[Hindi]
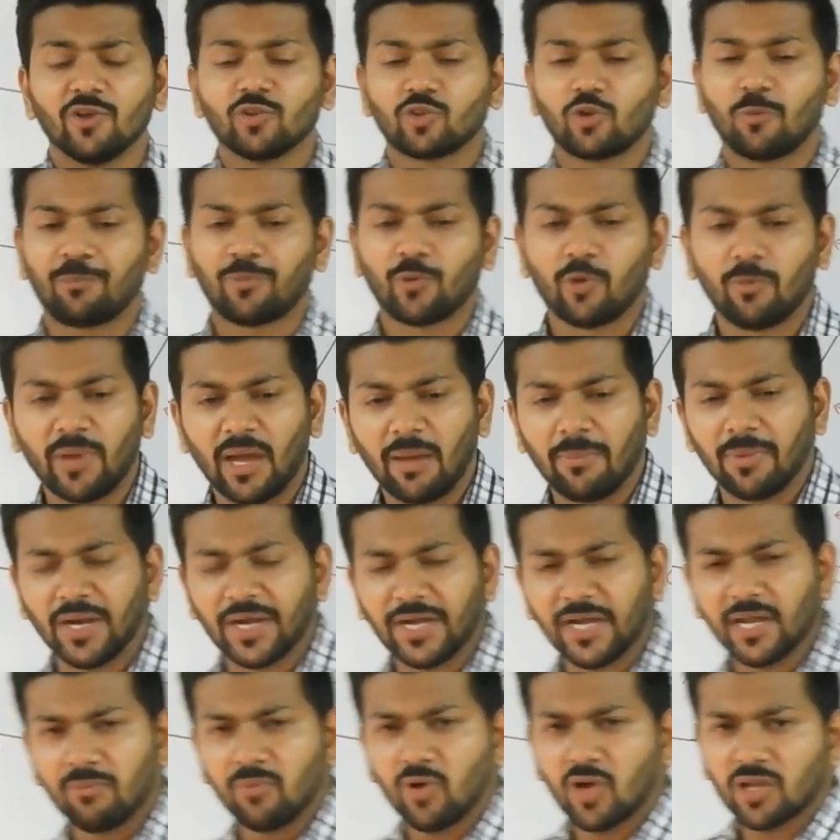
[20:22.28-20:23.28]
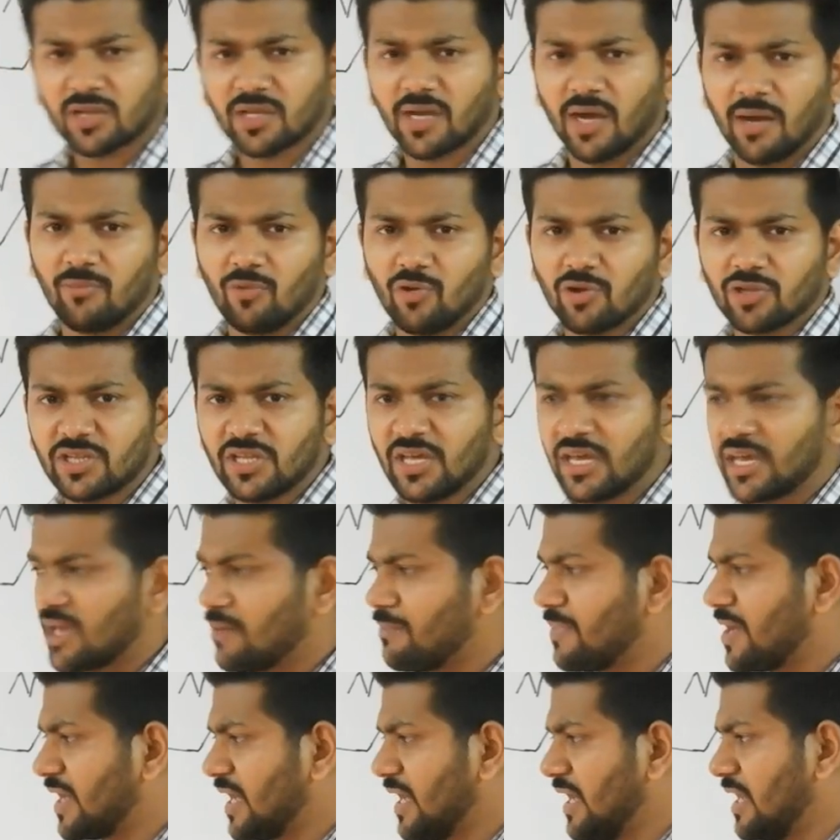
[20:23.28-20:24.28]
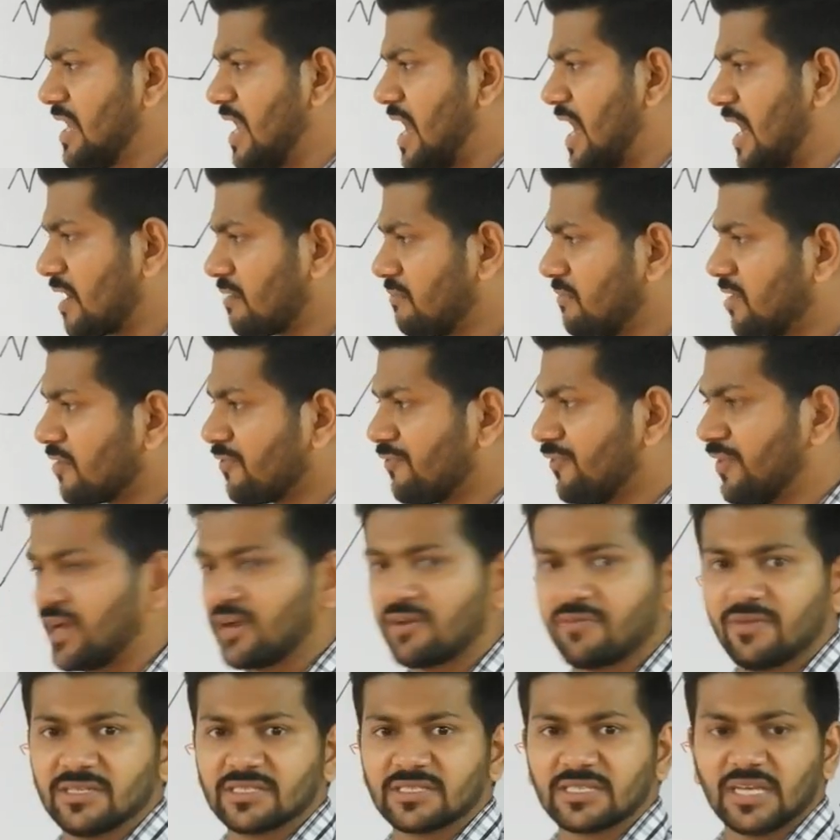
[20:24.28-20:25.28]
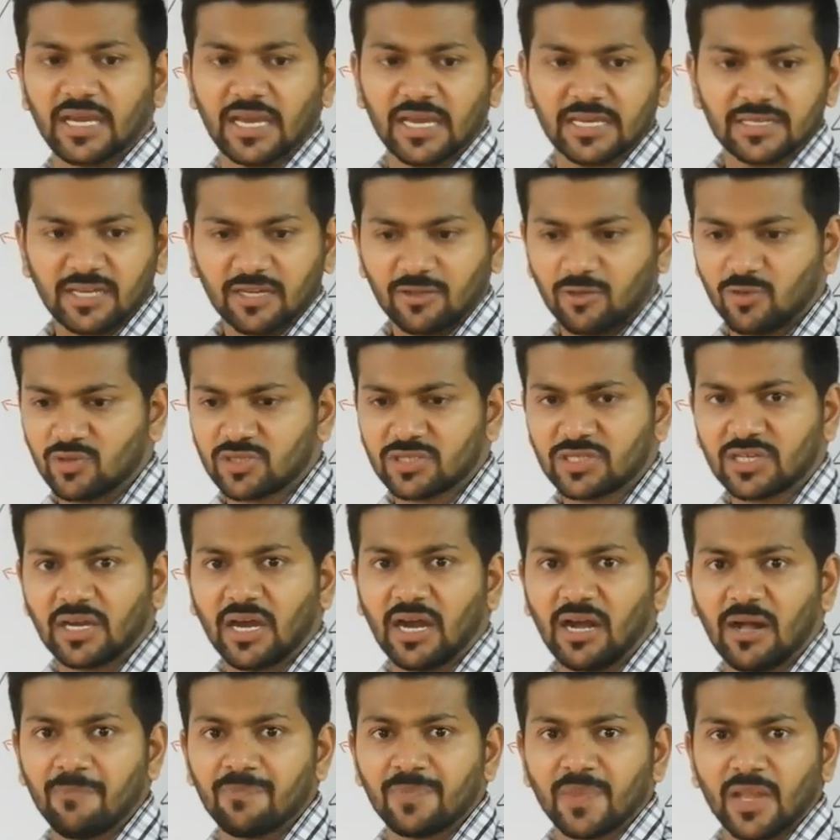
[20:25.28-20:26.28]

तो प्रोबेबिलिटी बहुत कम होती है कि मेरी लार्मर फ्रीक्वेंसी के साथ उसका